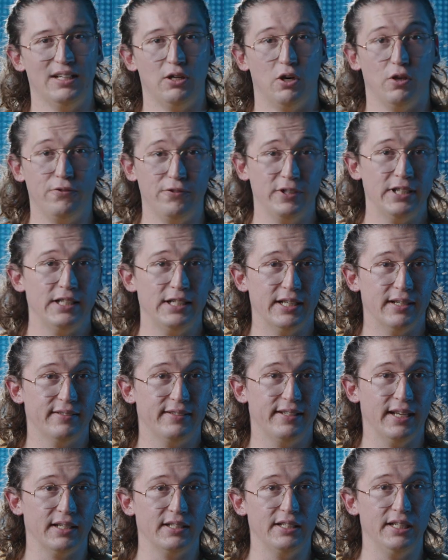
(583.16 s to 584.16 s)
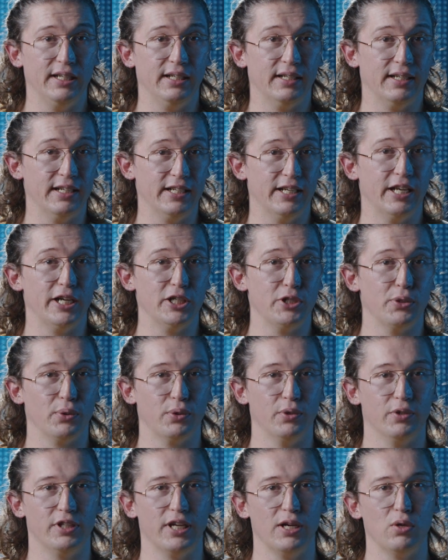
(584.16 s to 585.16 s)
Enfin, il y a un dernier réglage sur
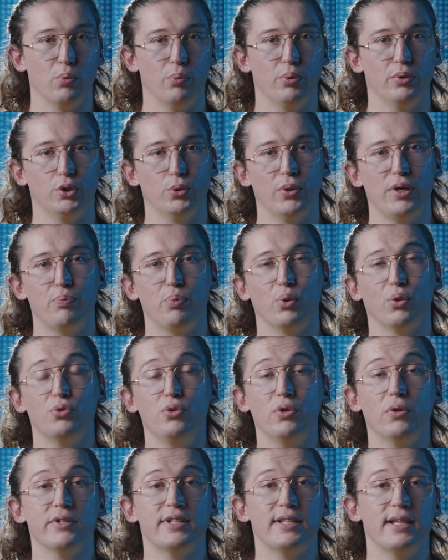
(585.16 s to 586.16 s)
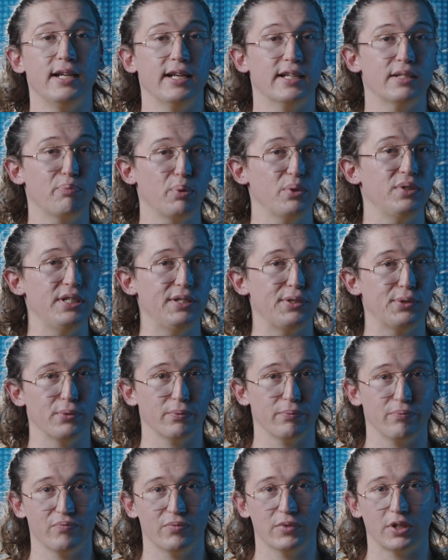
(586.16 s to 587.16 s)
lequel on peut jouer pour nuancer
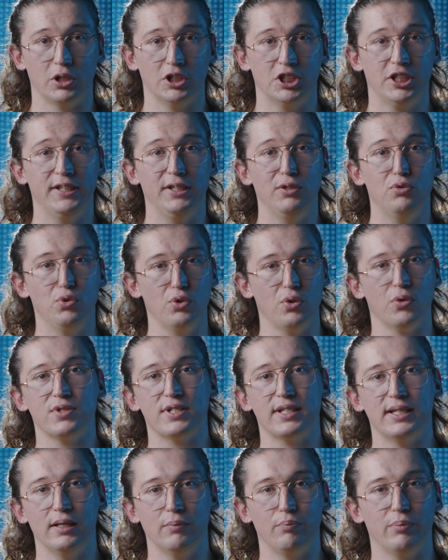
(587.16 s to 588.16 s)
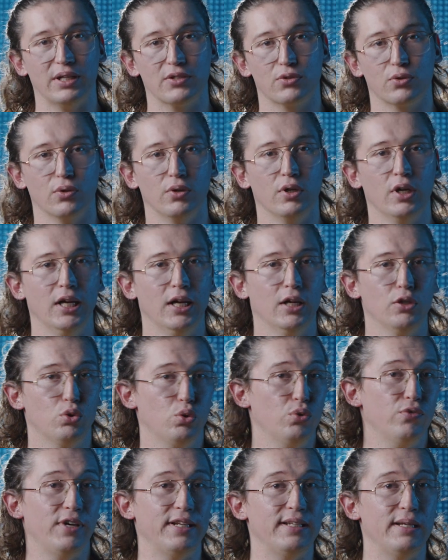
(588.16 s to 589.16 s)
l'exposition. Je dis nuancer parce que
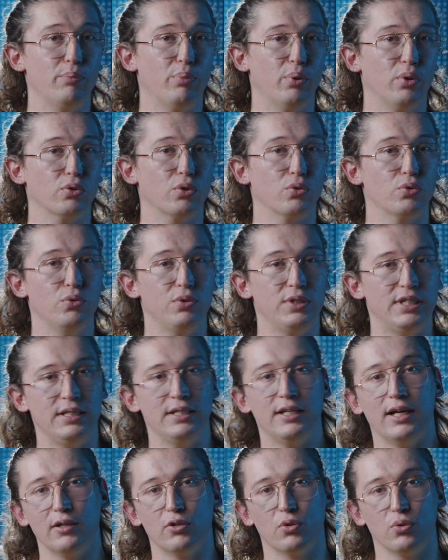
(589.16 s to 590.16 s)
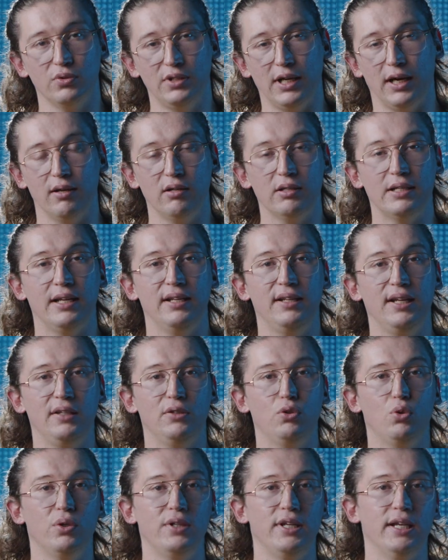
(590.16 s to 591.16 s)
tout va dépendre du signal qu'on a et des
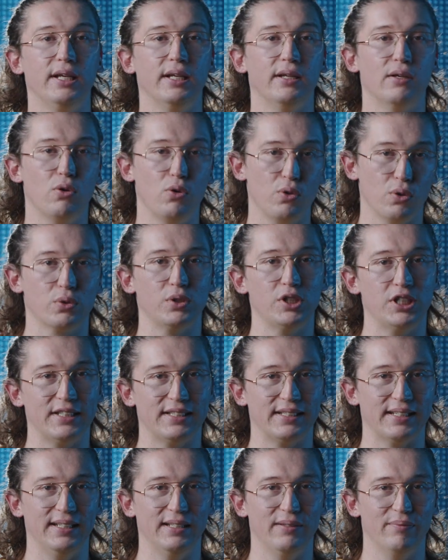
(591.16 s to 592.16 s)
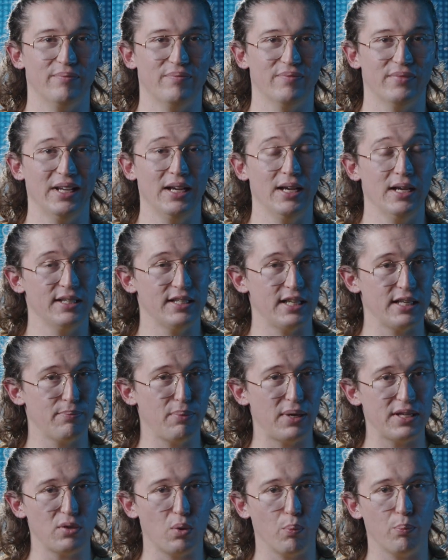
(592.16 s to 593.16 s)
données enregistrées. Ça se
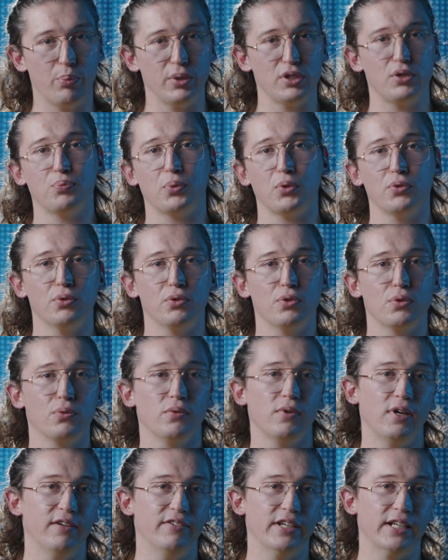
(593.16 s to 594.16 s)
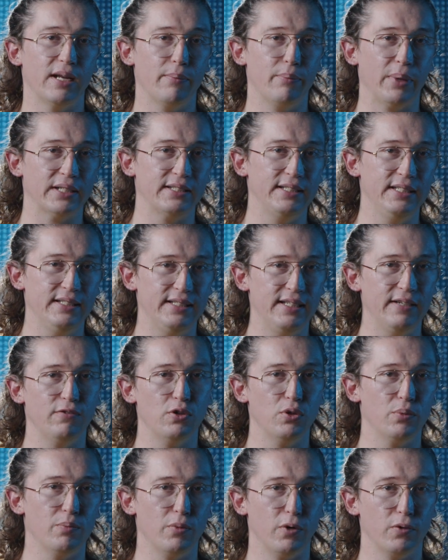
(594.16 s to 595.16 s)
passe en post-production avec la partie
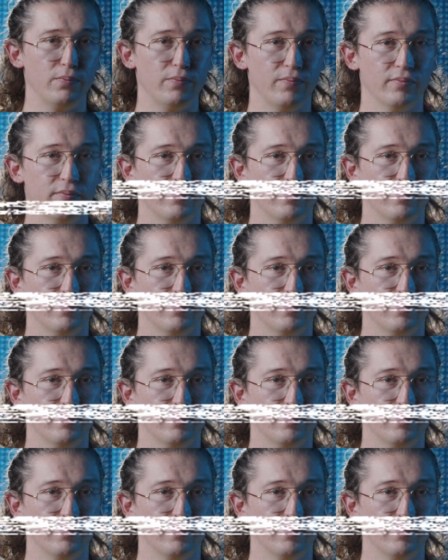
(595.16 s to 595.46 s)
développement.